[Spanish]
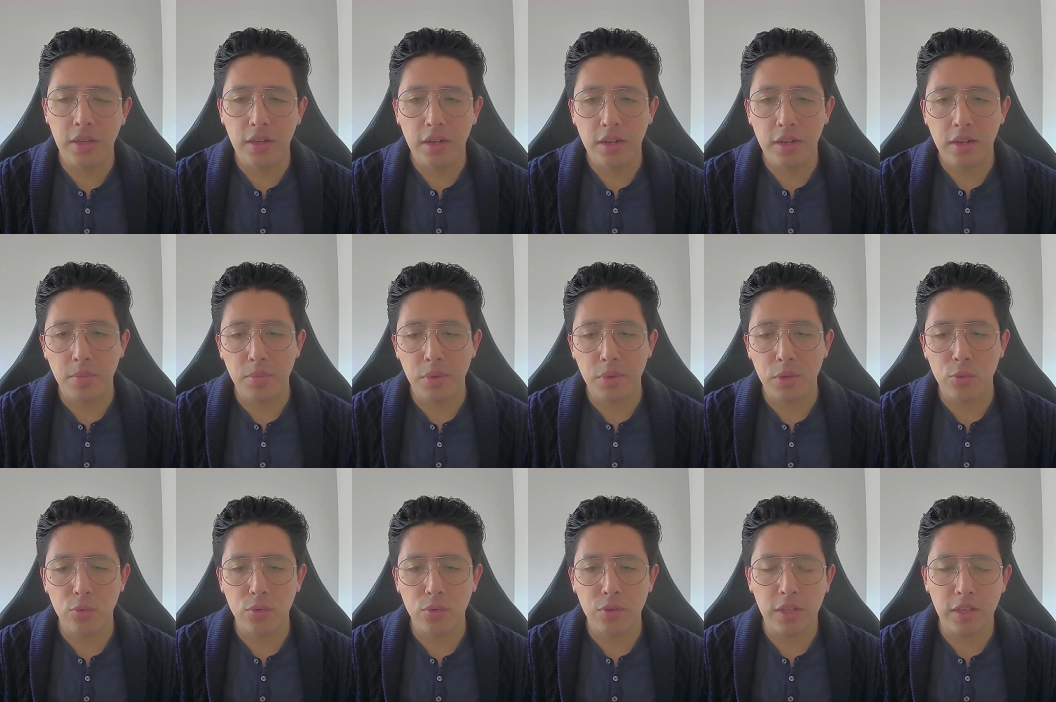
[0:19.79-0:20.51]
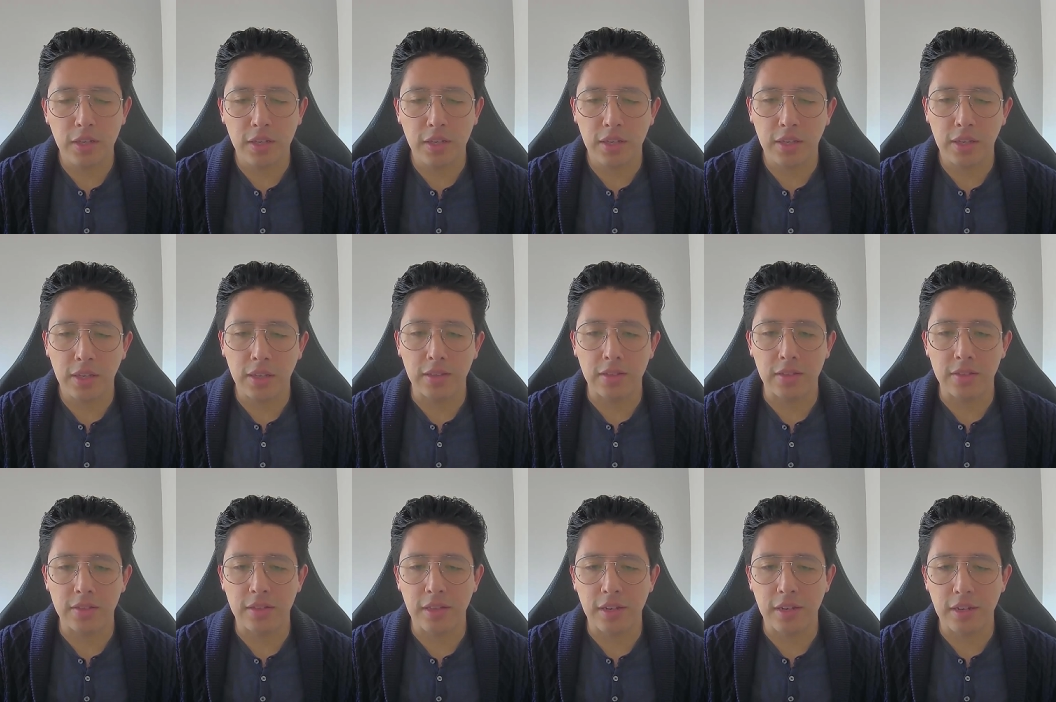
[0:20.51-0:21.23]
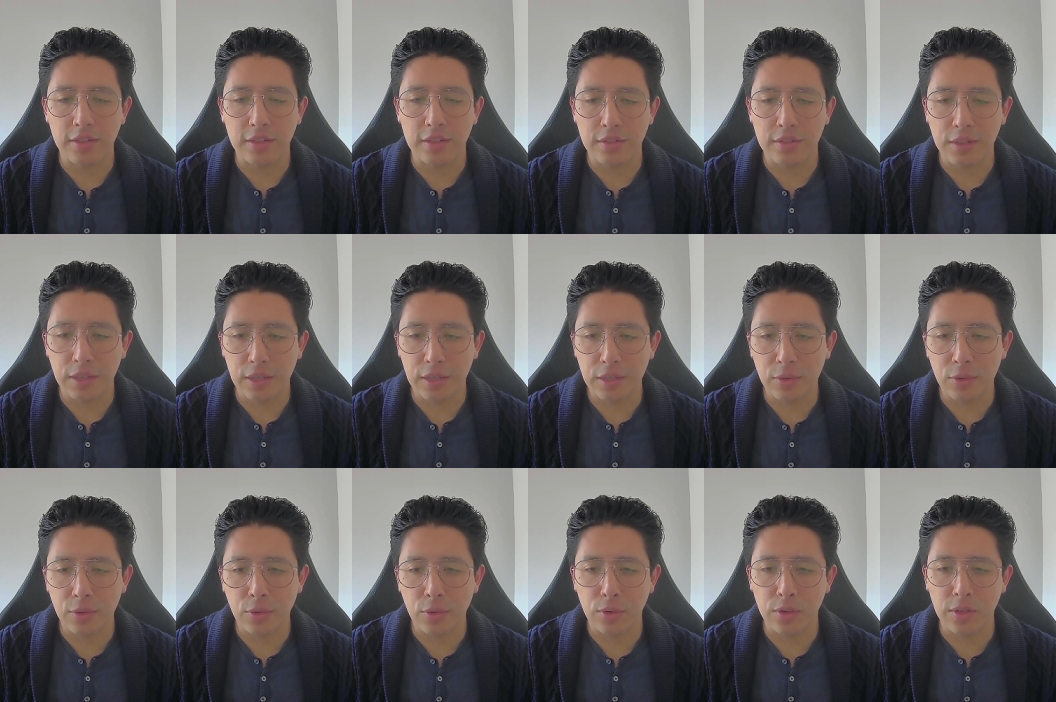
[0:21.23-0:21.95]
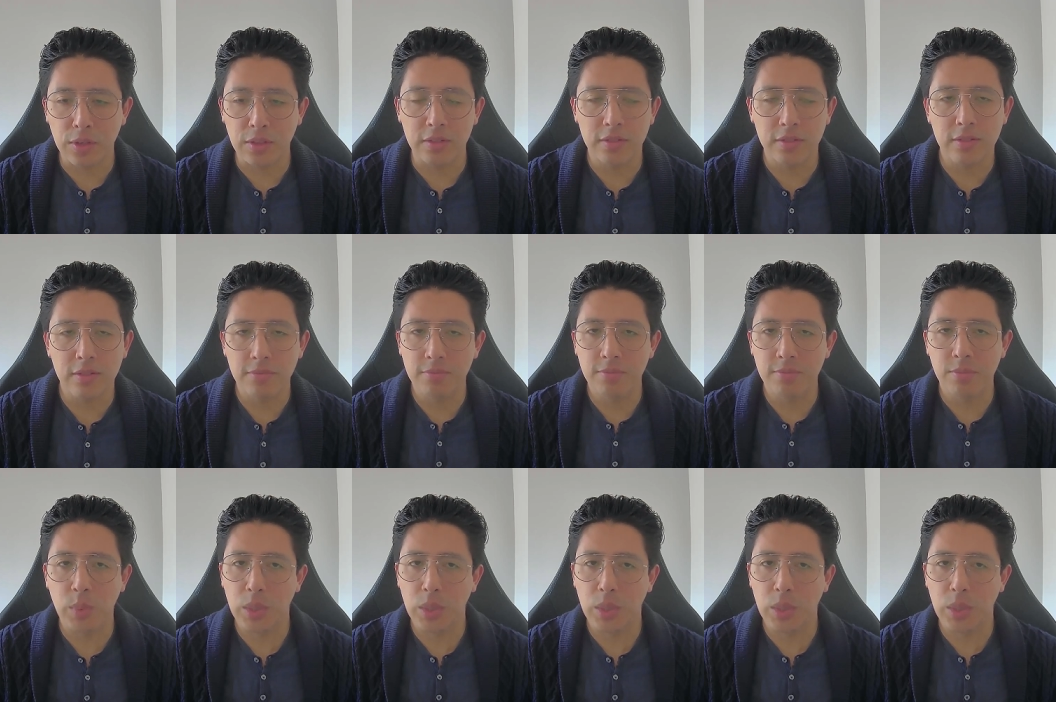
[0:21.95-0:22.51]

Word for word: la pregunta que te estarás haciendo es